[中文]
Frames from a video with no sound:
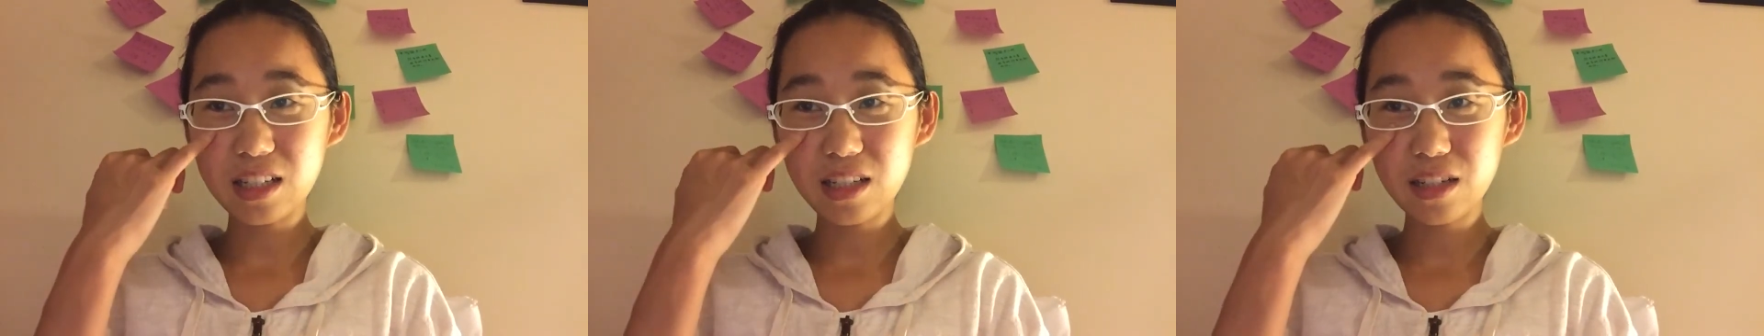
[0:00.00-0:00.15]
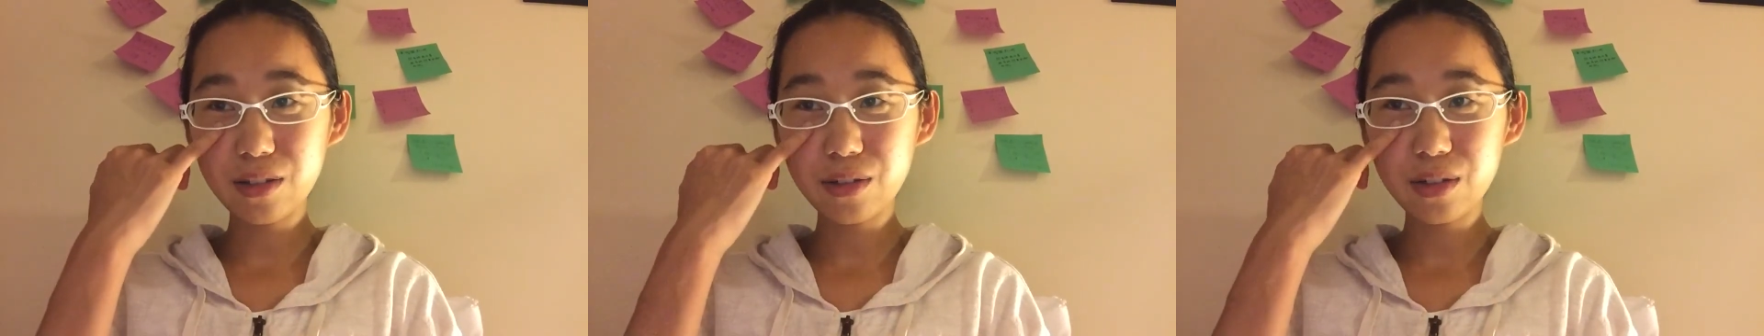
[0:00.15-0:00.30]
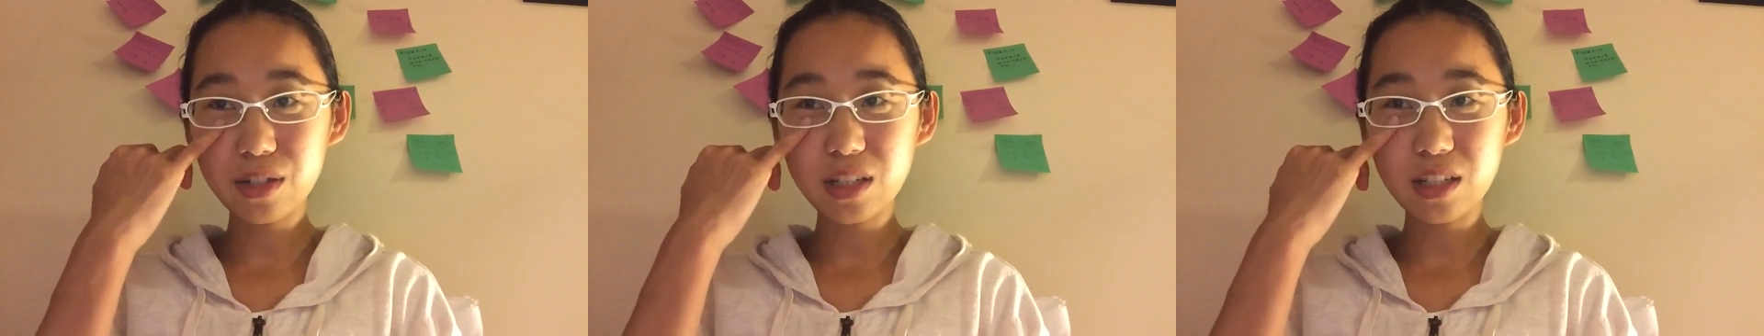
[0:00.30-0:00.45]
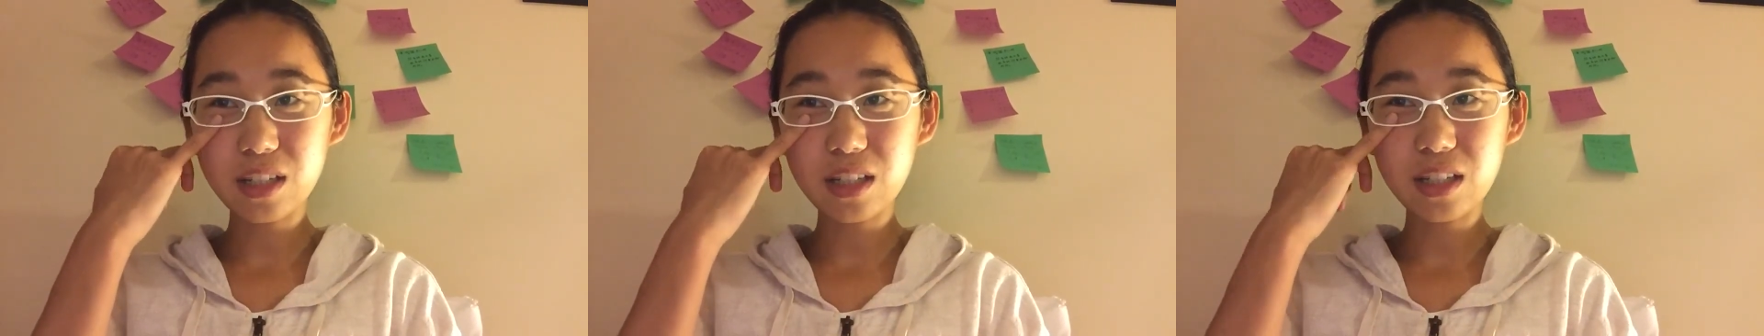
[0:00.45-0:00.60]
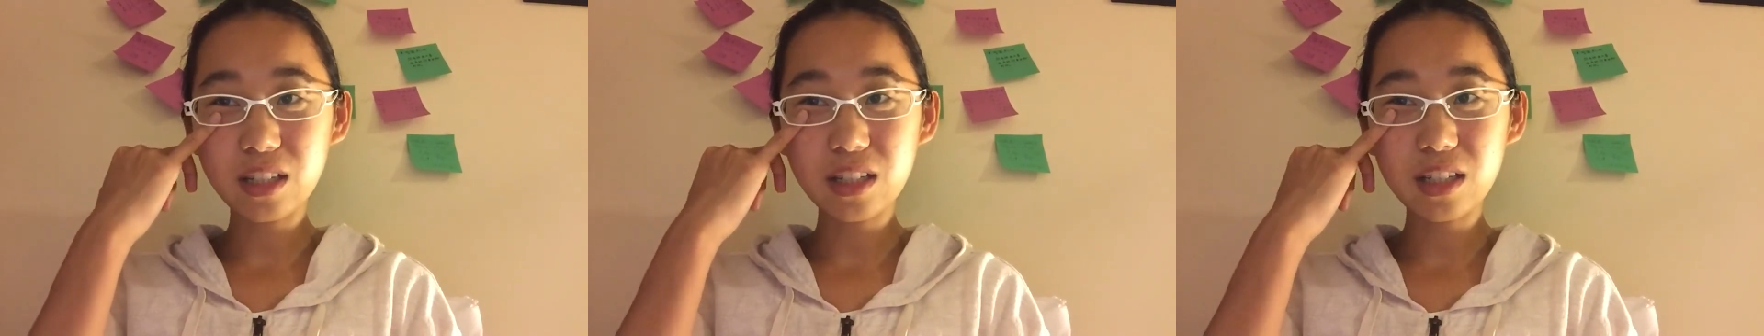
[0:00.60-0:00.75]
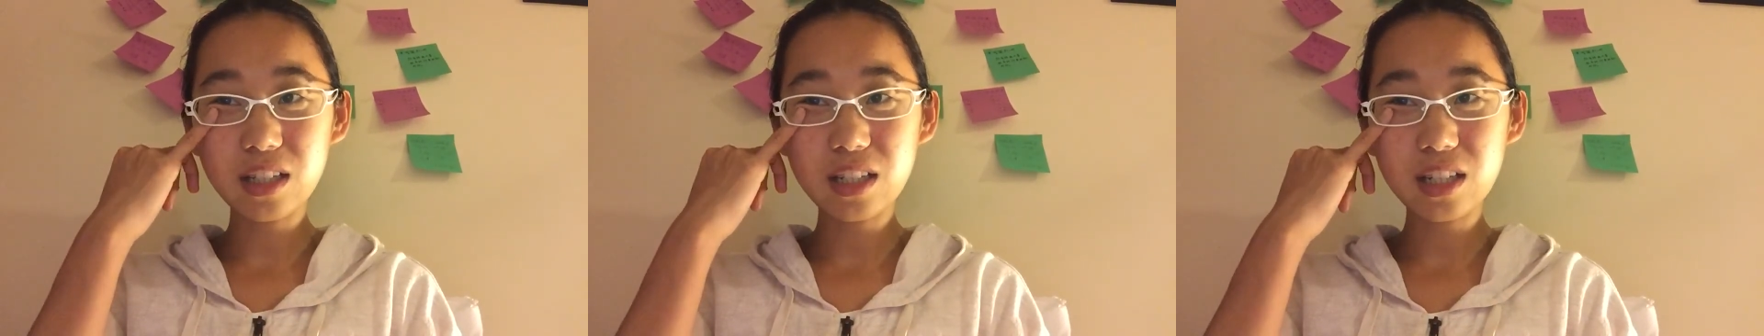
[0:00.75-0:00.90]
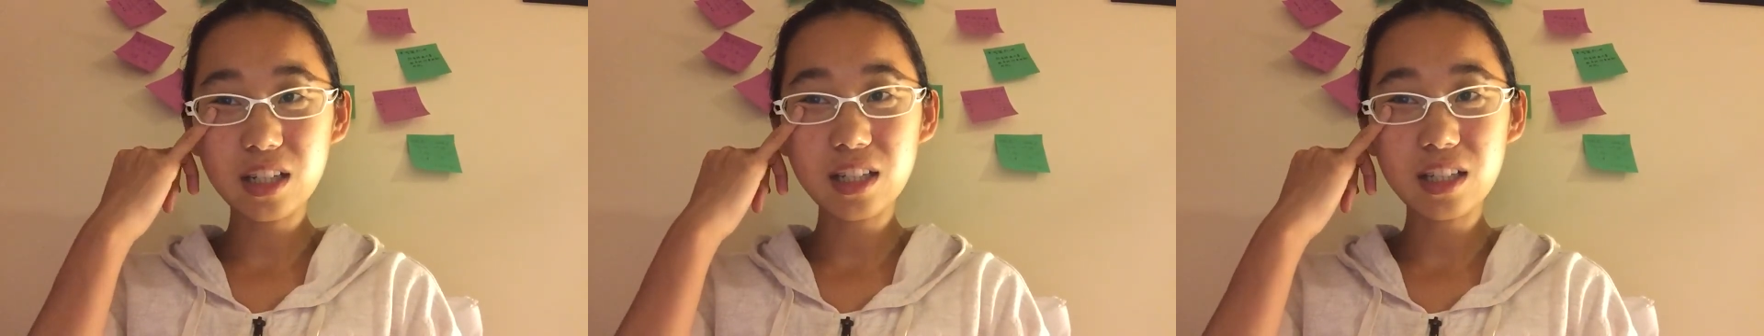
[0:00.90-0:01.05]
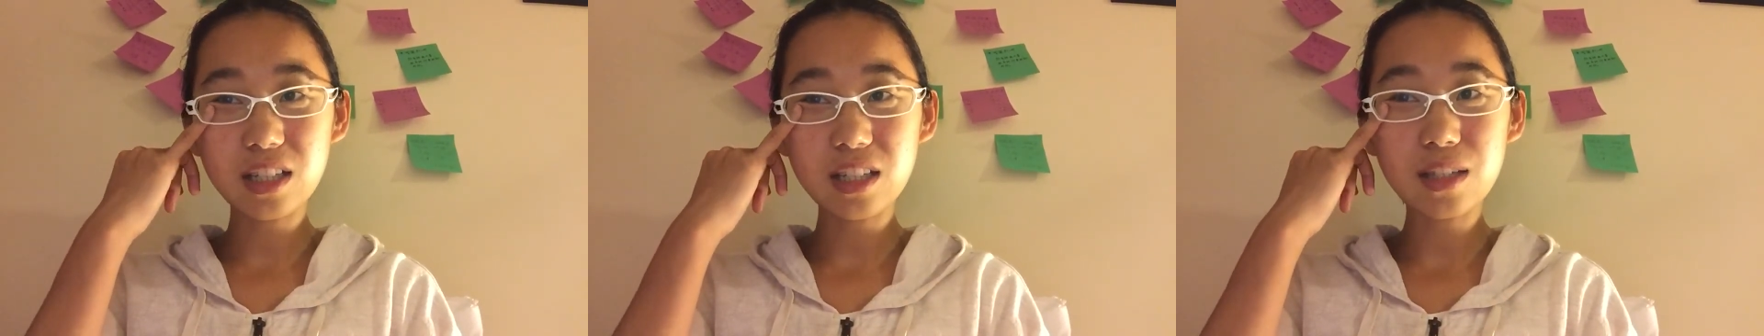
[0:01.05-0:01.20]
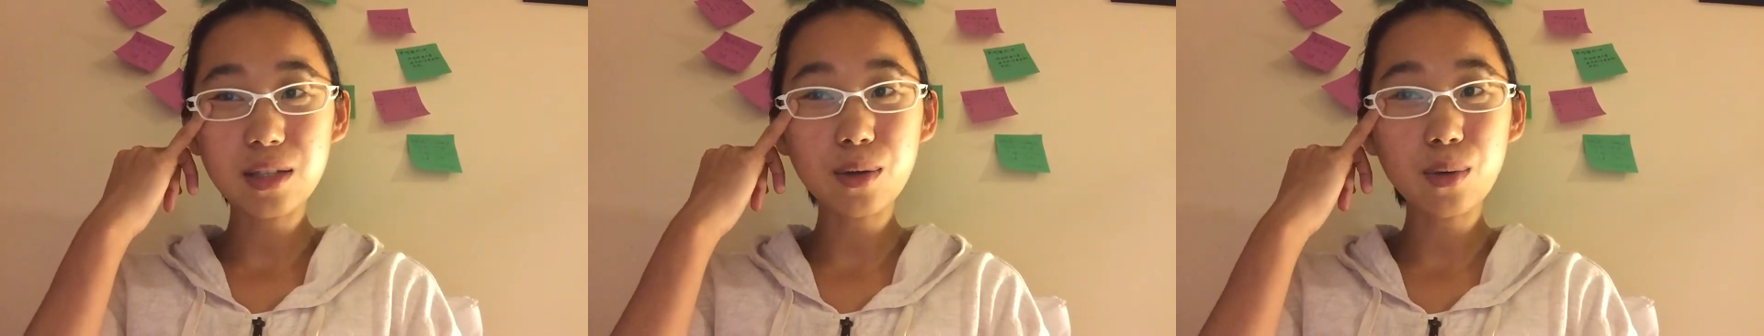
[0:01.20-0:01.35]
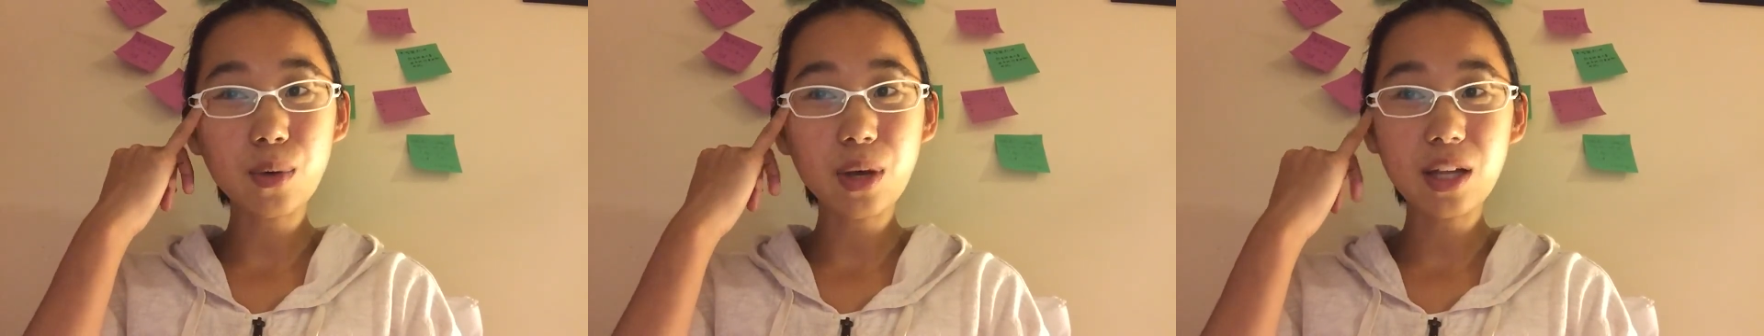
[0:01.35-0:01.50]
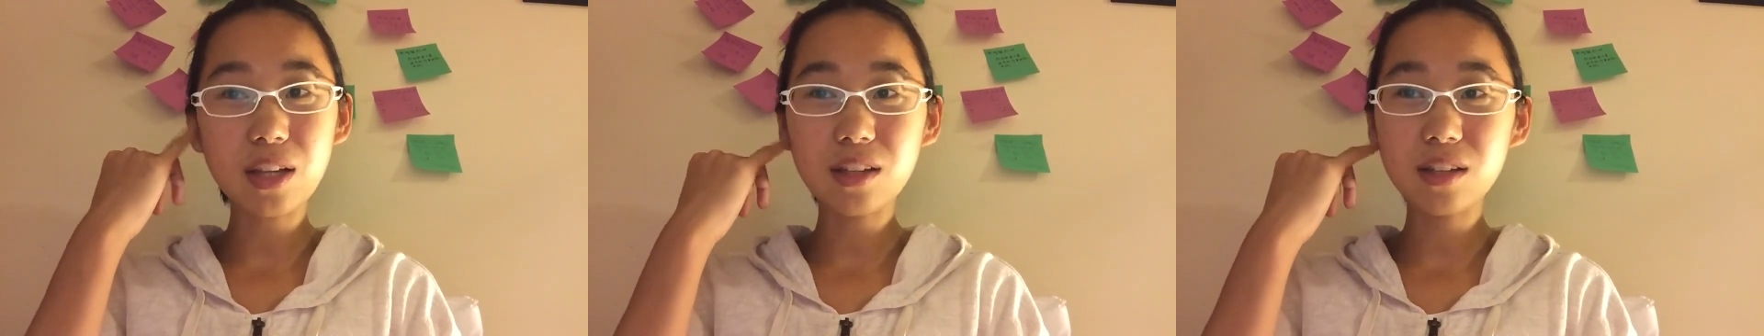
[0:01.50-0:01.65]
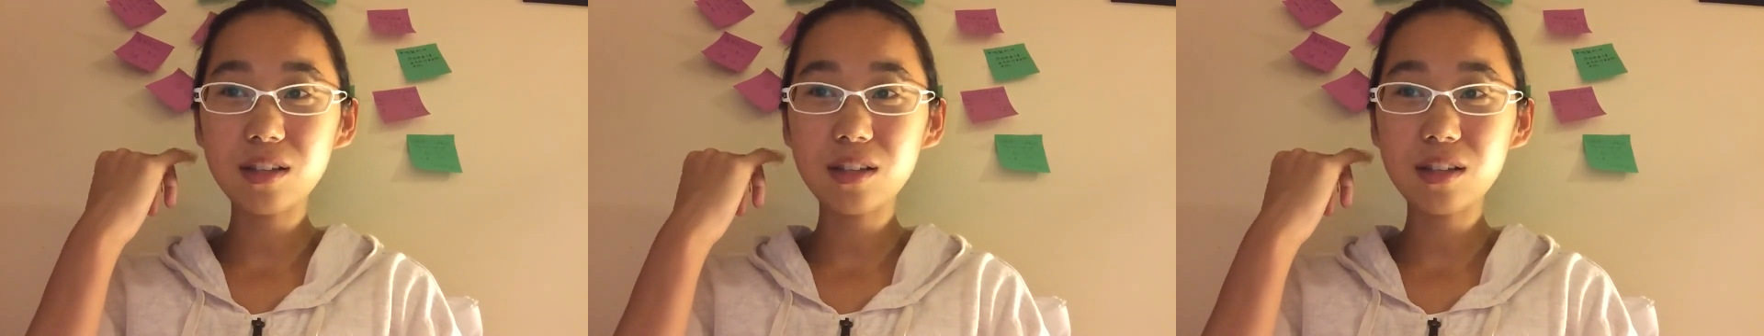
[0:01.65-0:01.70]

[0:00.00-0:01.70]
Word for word: 这就是你的意识习惯，